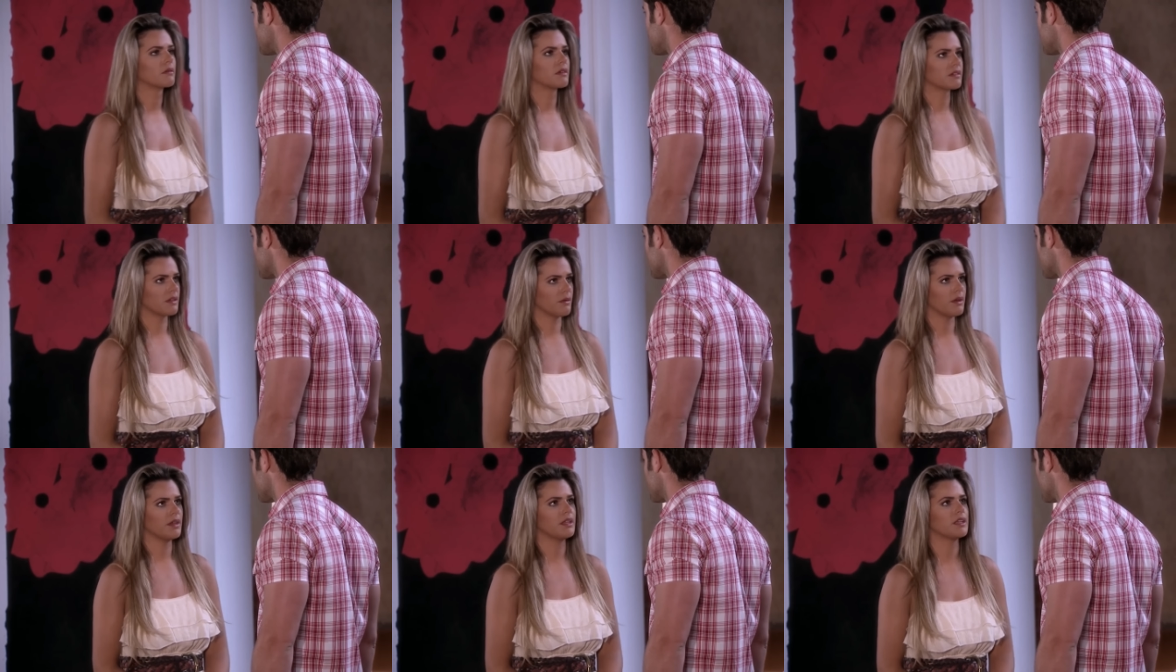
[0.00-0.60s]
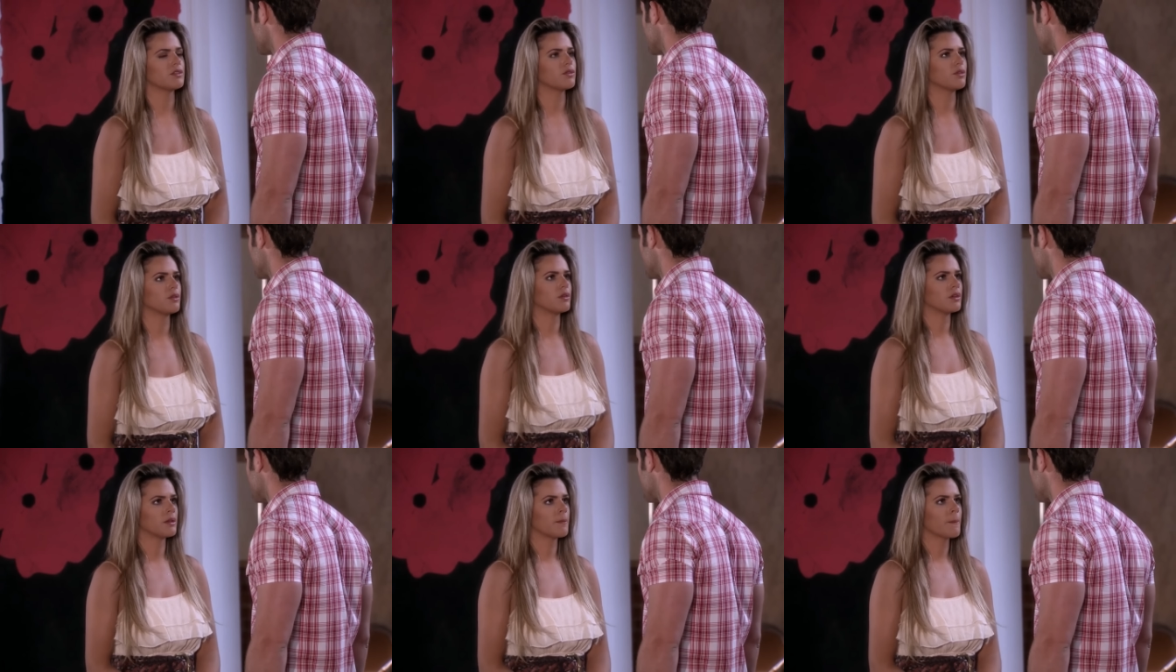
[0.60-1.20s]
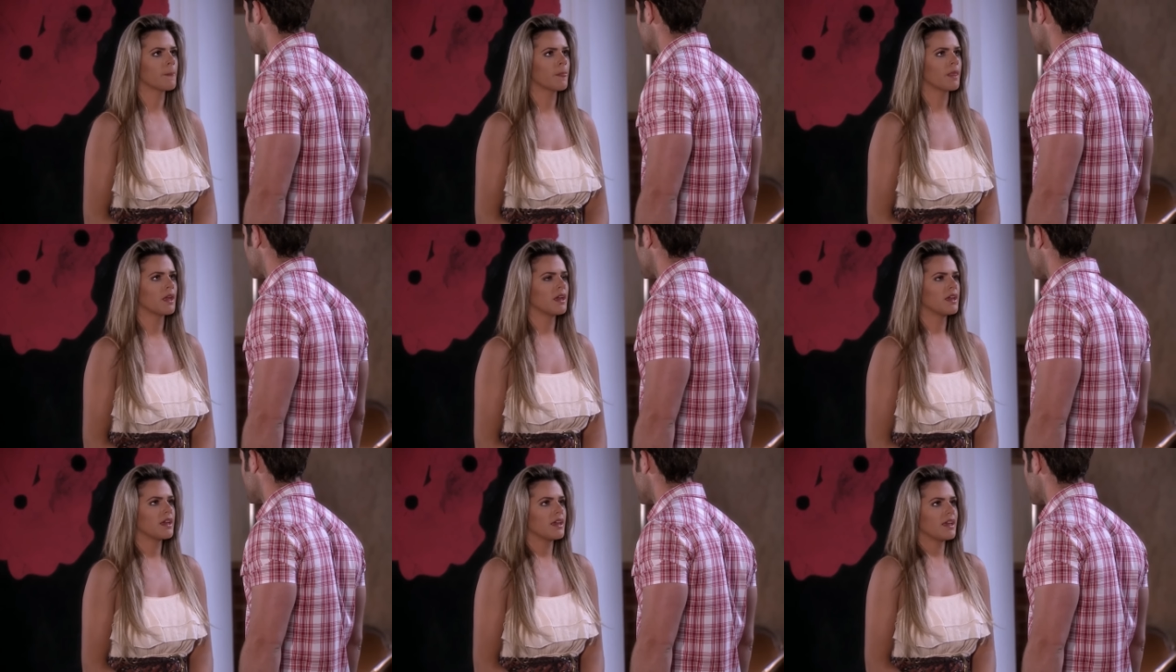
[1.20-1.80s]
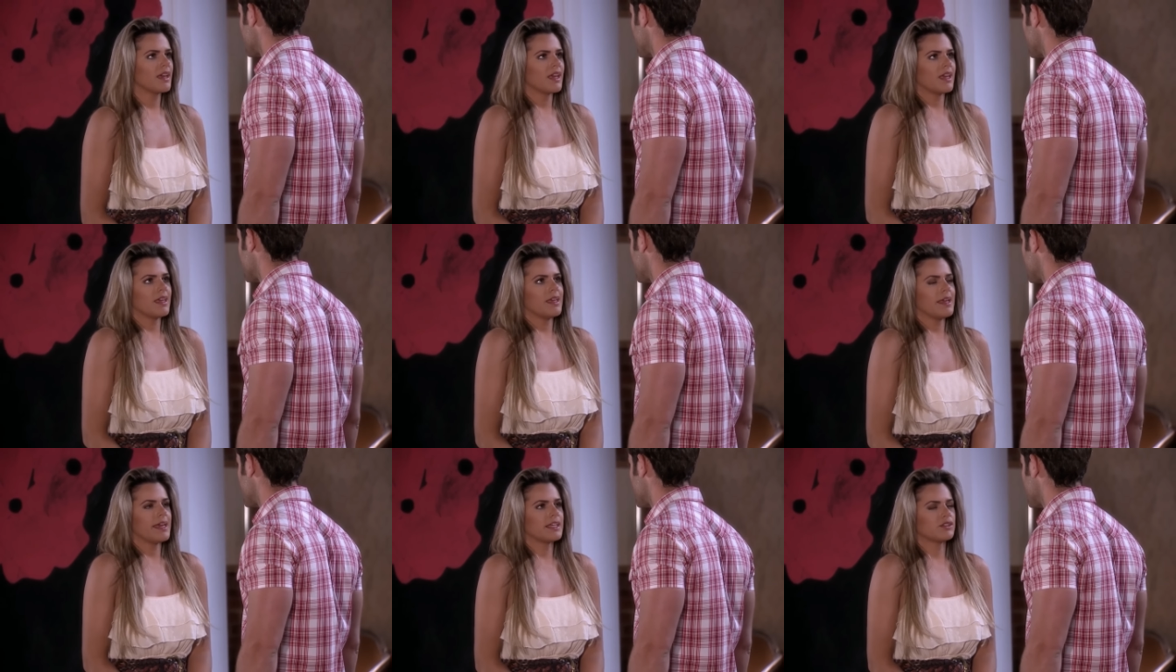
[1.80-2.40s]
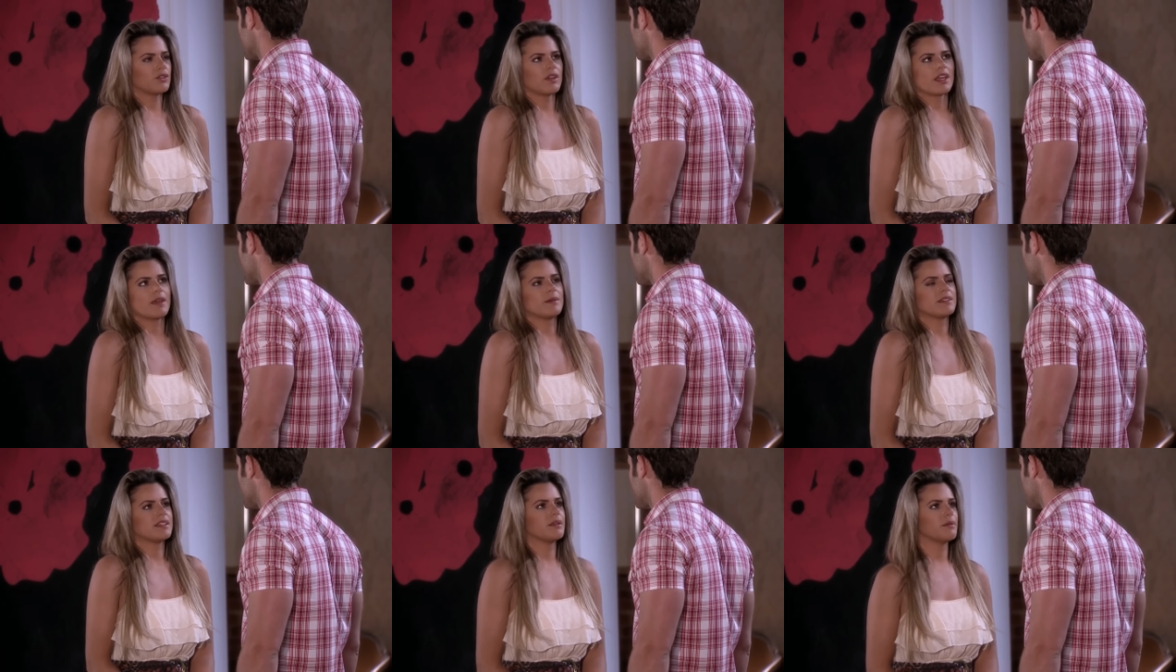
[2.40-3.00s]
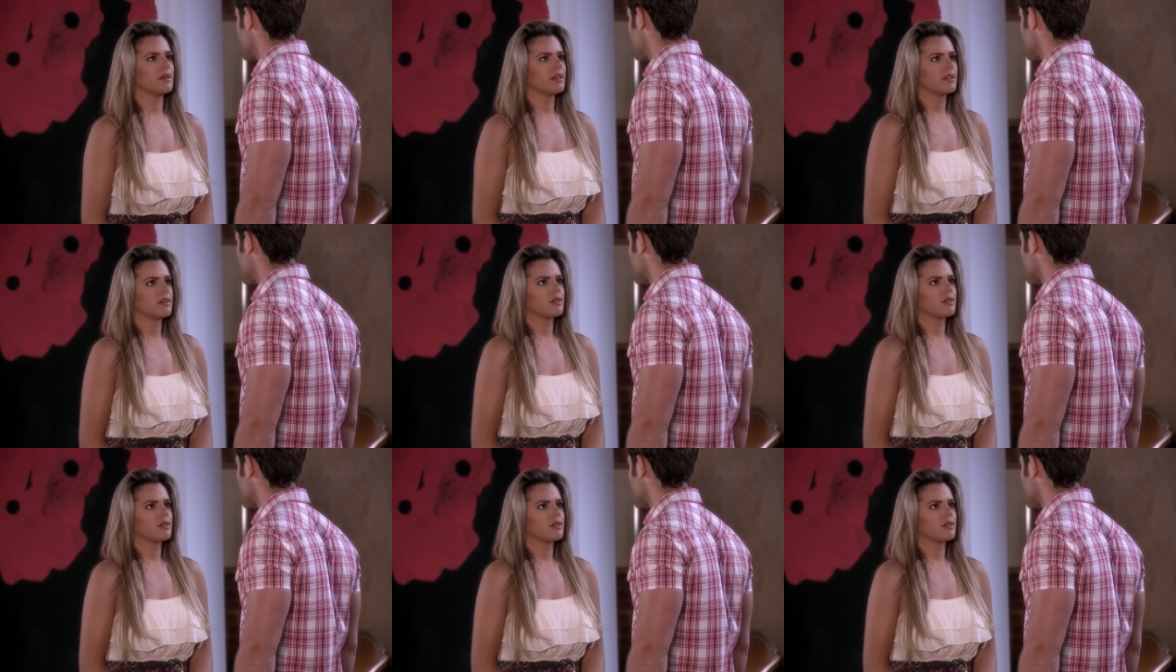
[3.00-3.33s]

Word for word: Está bien, ¿y eso? ¿Eso de qué me sirve?